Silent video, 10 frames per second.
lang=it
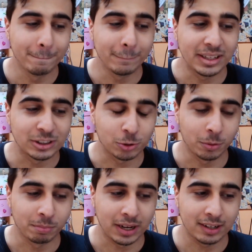
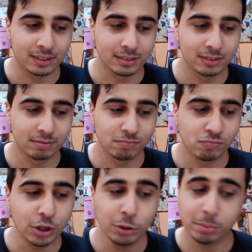Insomma,
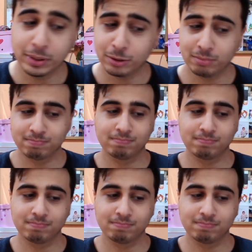voglio però